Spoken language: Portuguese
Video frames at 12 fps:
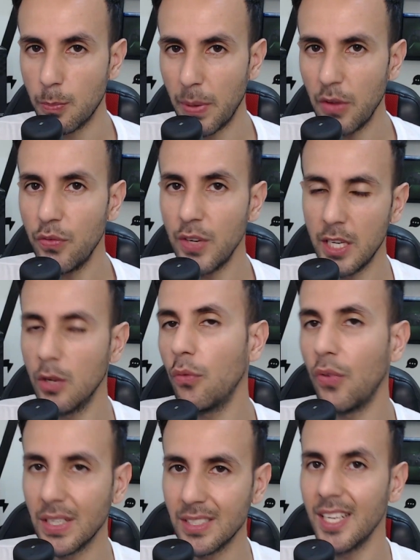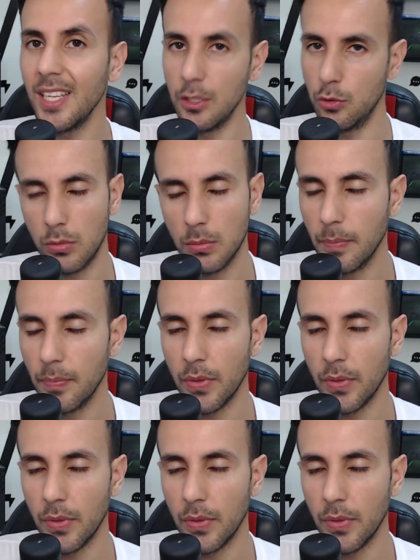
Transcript: preferiram fazer isso,